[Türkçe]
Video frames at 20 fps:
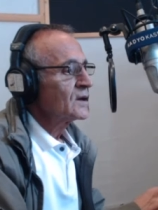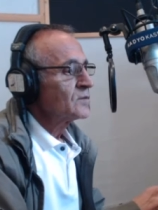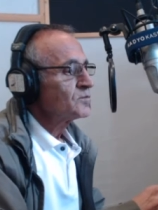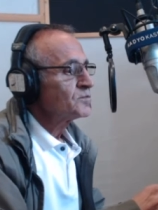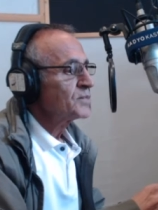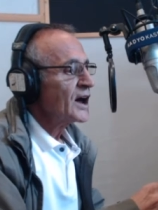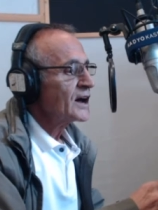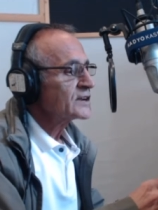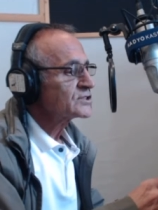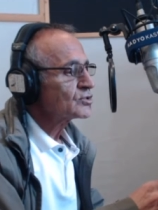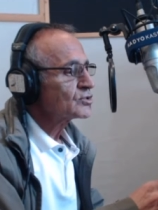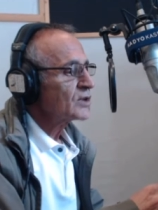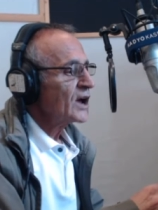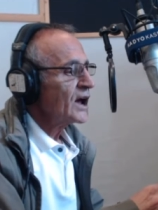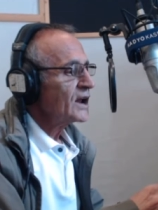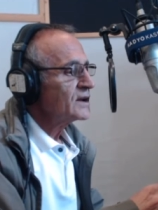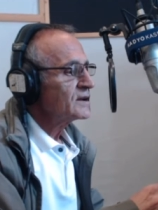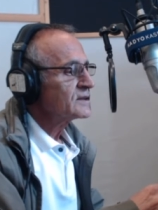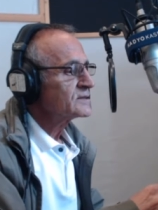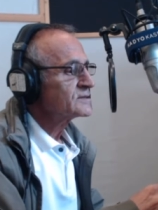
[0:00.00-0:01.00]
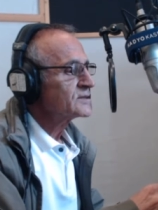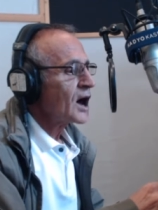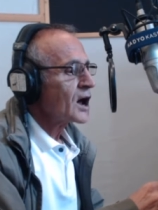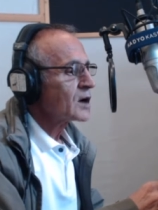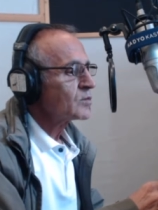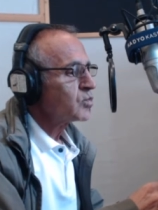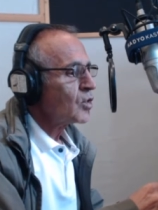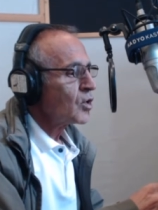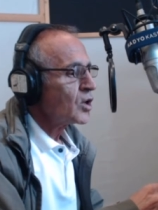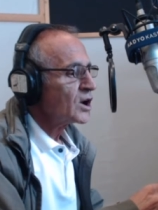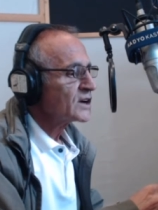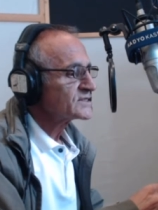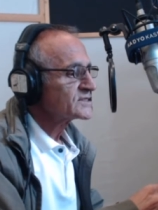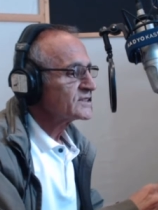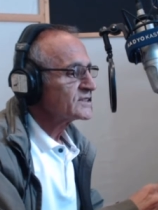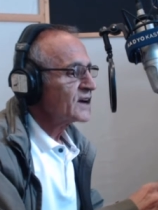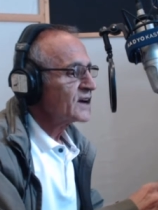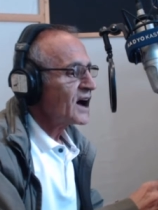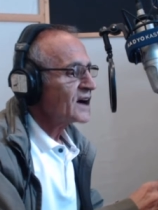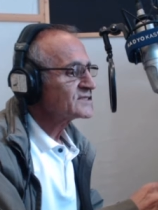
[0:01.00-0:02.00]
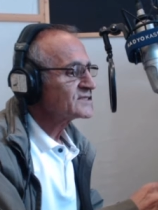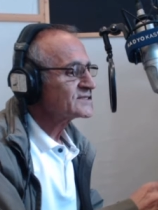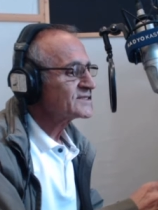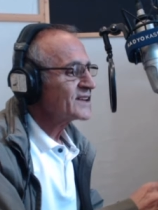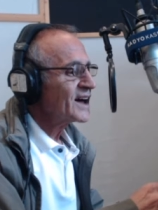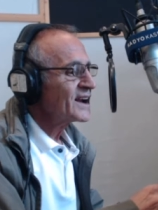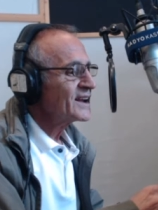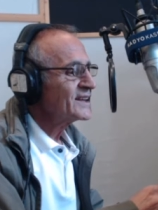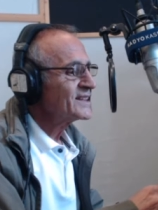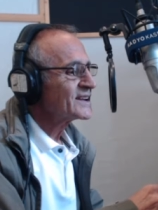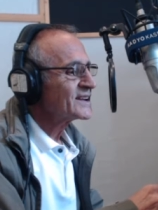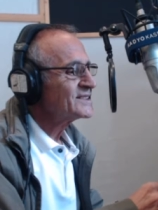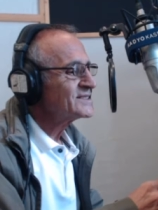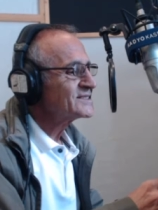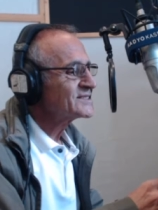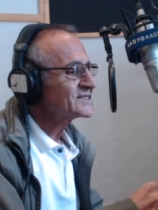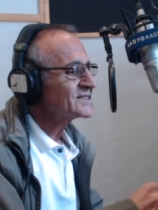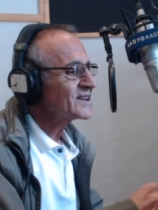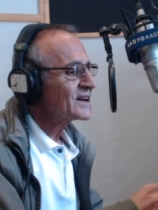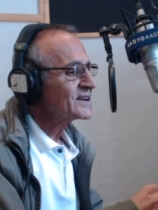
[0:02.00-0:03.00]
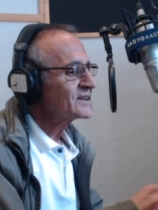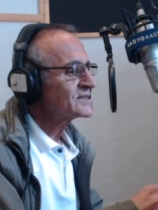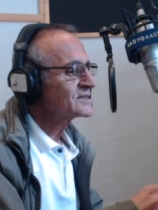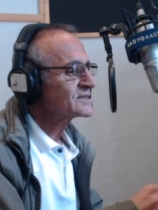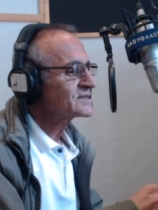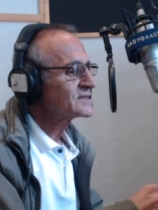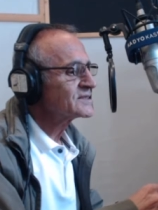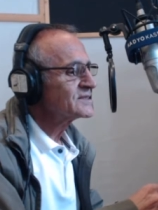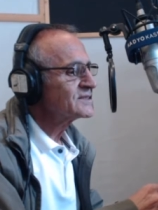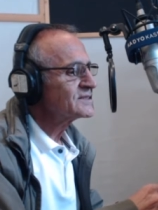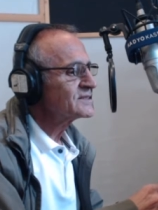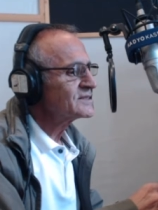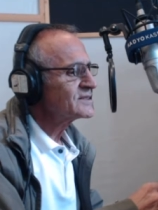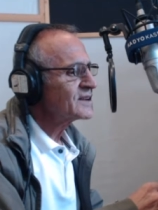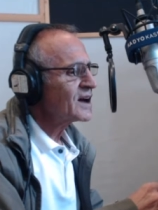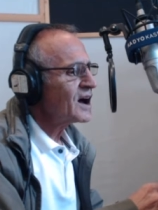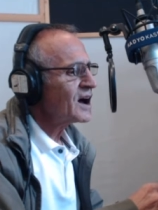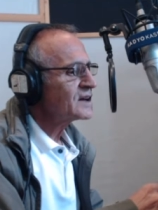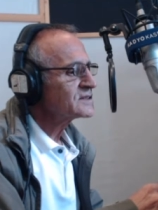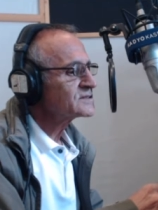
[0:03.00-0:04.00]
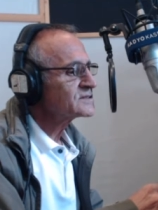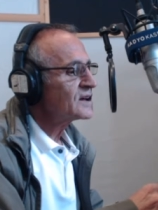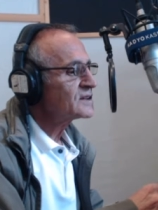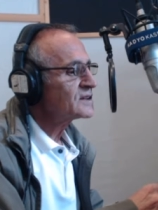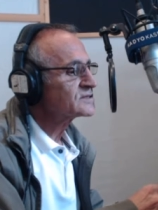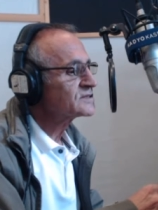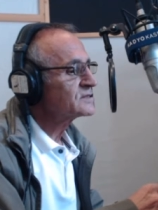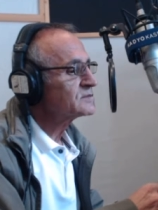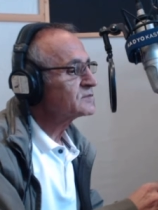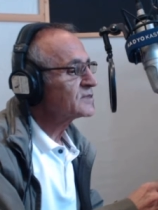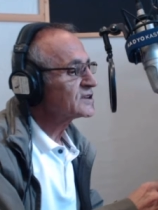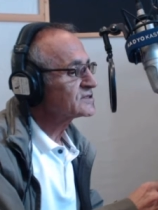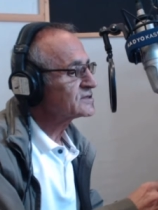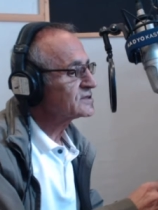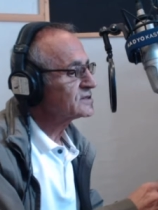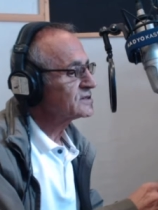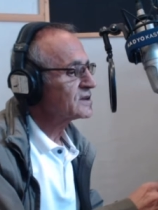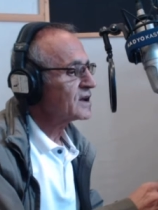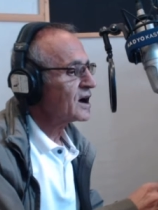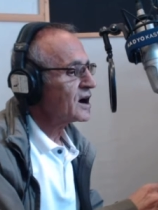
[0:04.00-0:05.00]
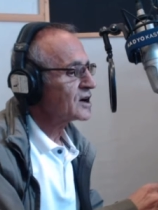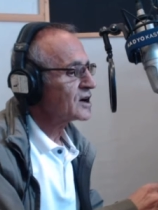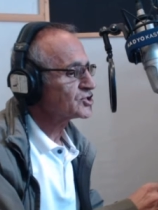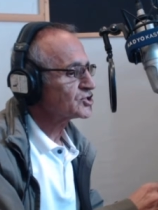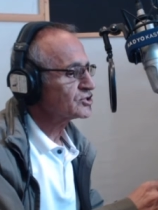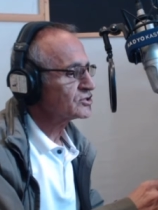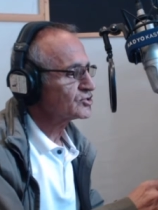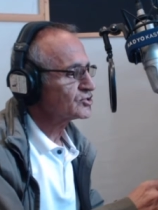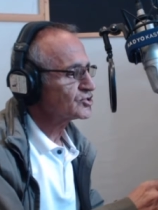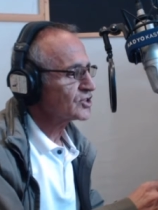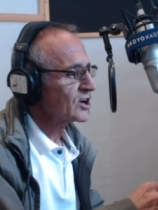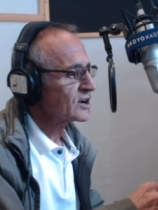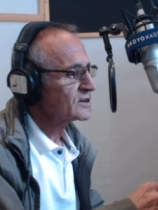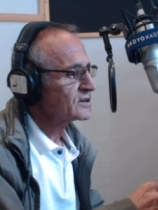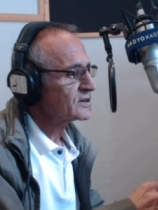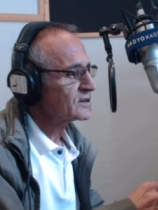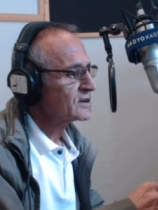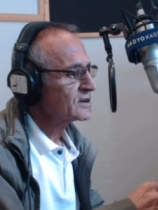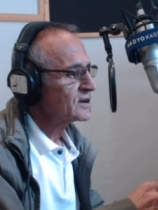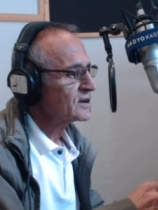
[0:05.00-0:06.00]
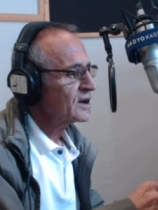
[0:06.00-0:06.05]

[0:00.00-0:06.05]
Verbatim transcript: personel darboğazı hastanelerin sayısının azaltılmasıyla aşılacak.